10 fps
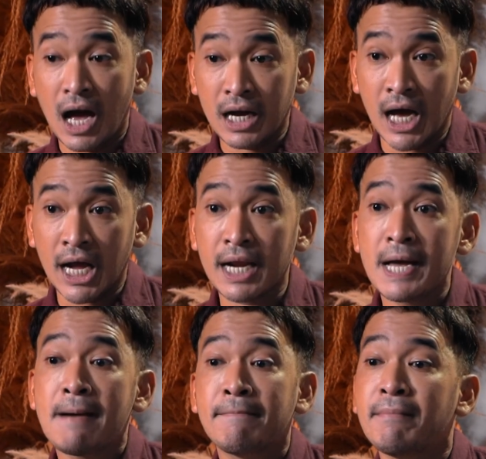agar
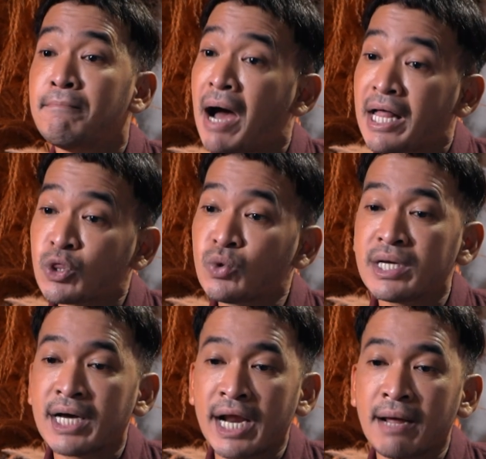membantu
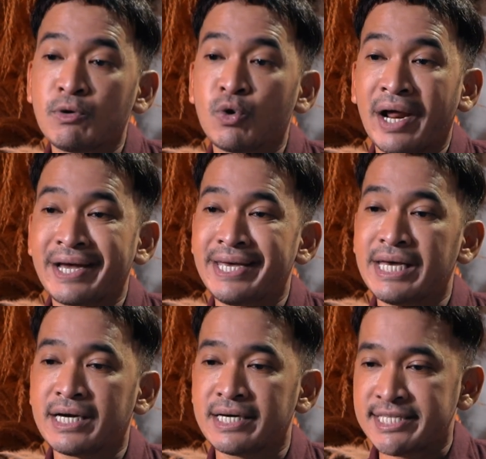negara
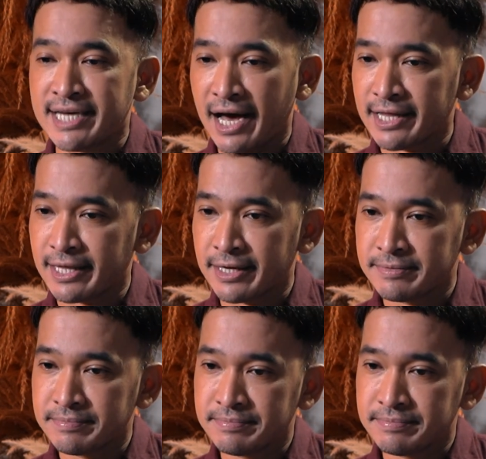mengurangi kejahatan.